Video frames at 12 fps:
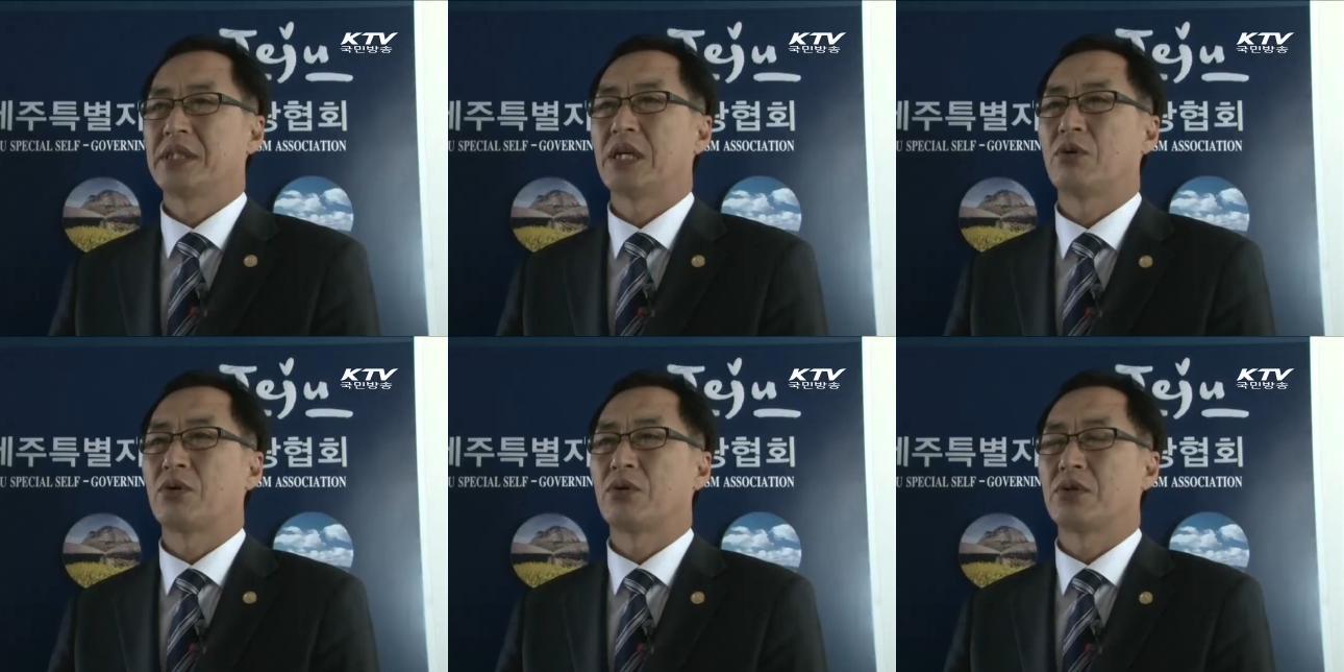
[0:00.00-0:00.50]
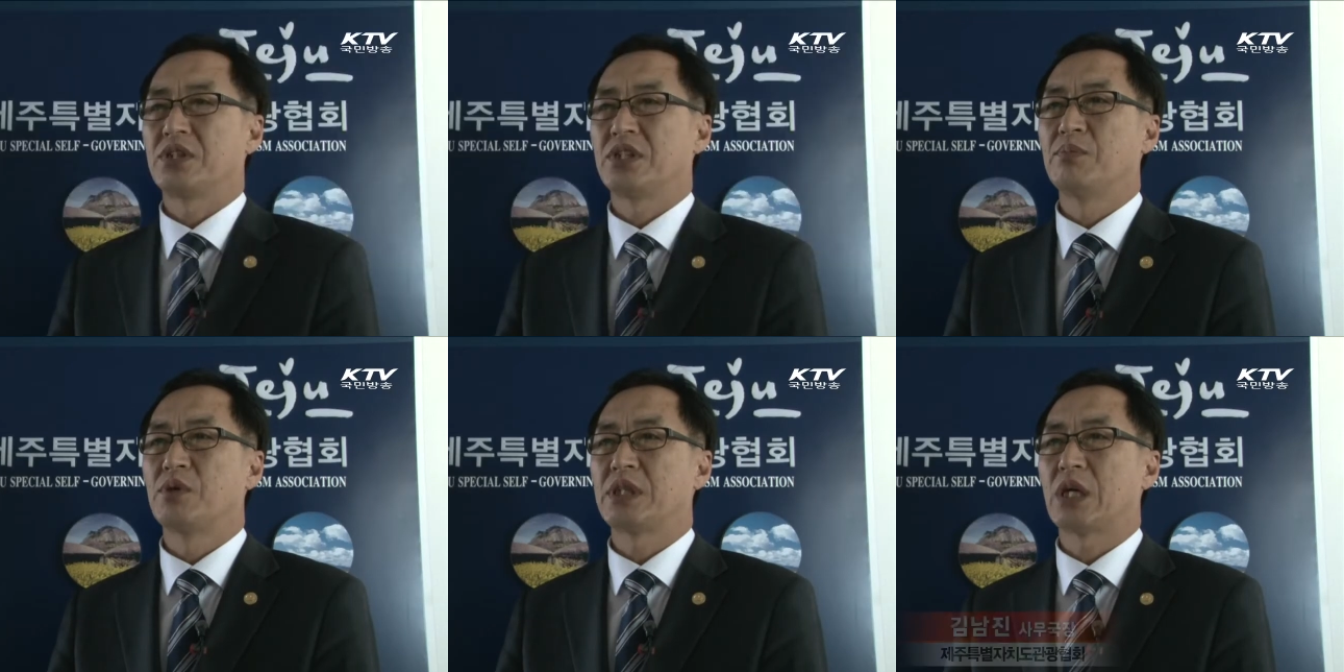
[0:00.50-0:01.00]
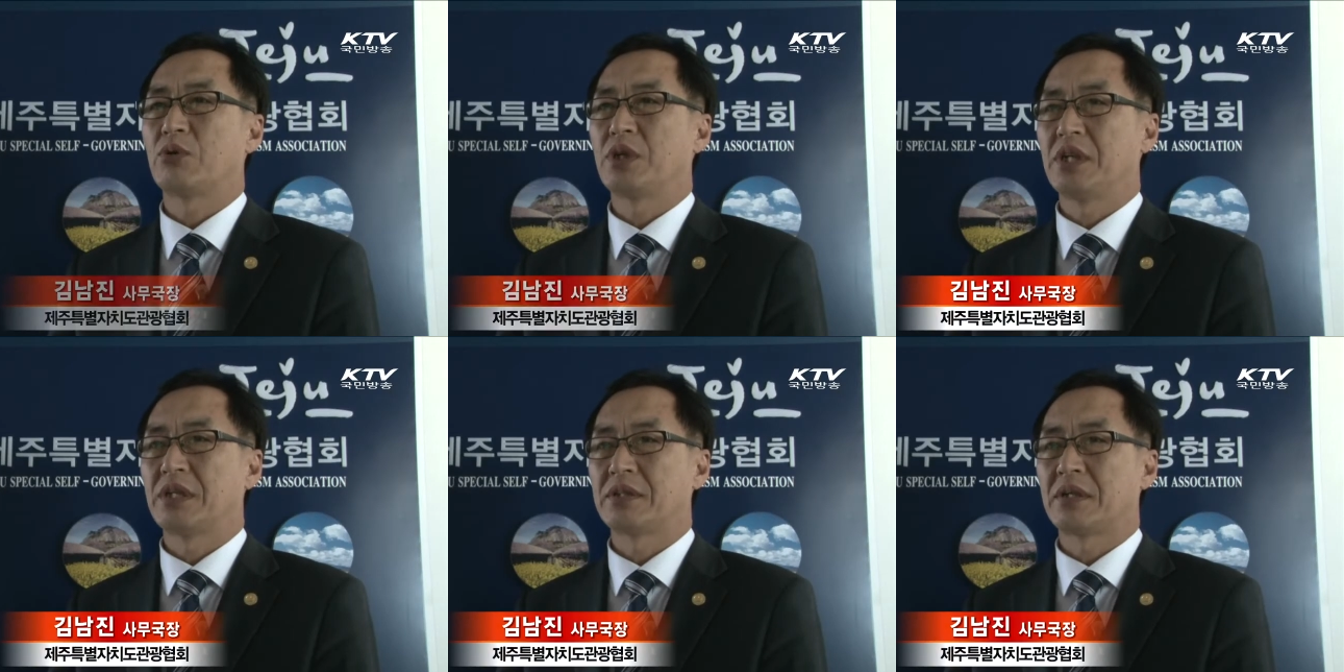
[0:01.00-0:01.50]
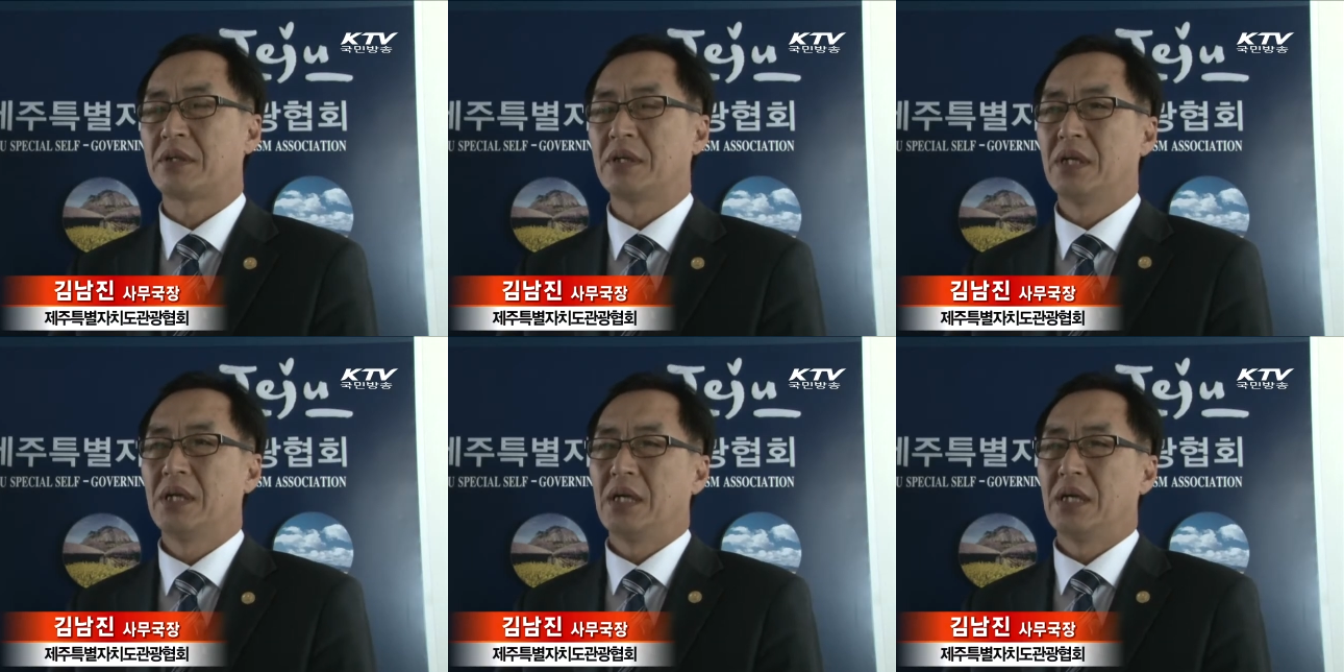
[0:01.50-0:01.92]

세월호 침몰 사고로 인해서